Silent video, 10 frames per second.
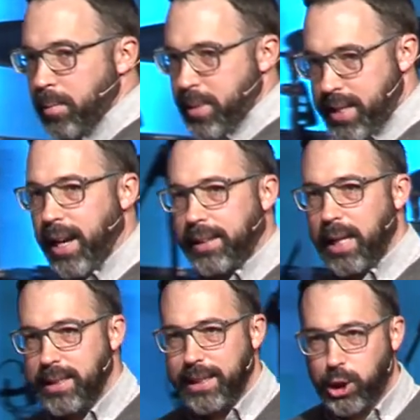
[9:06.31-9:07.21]
Puis s'entend,
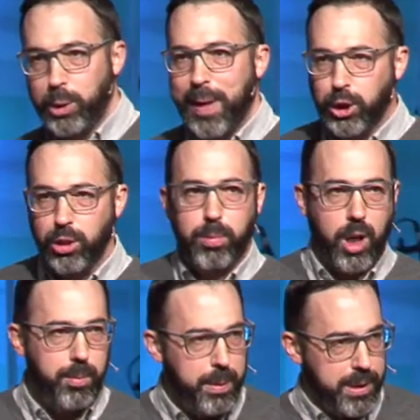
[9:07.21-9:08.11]
dit Est-ce que je peux acheter une
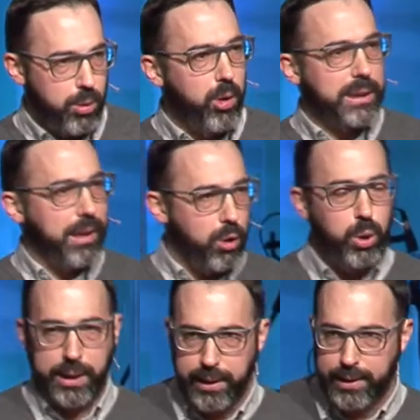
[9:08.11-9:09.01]
brebis Puis il dit Oui, ça va
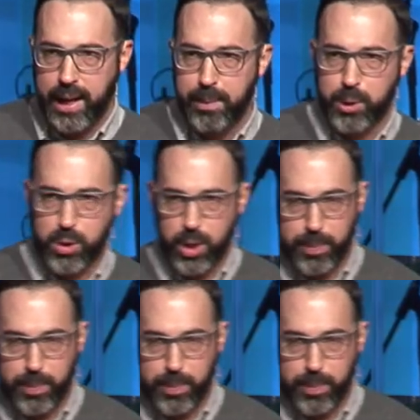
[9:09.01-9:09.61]
coûter tant, puis tout ça.